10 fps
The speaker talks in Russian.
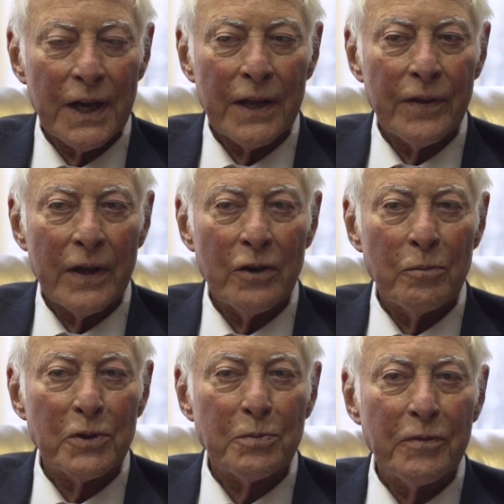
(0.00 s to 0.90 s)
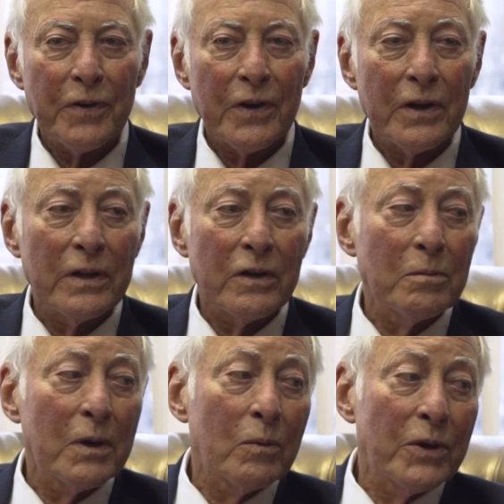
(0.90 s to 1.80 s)
Вам должно быть
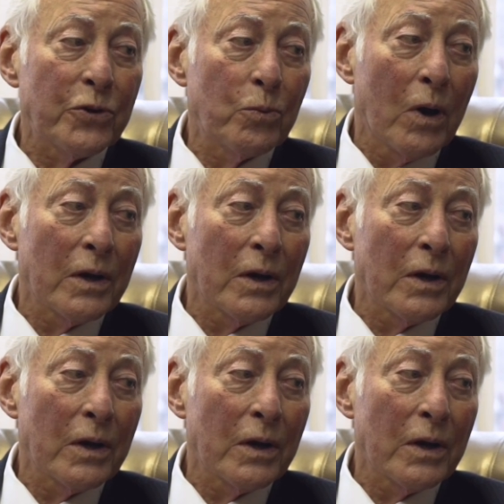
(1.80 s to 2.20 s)
понятно, чего вы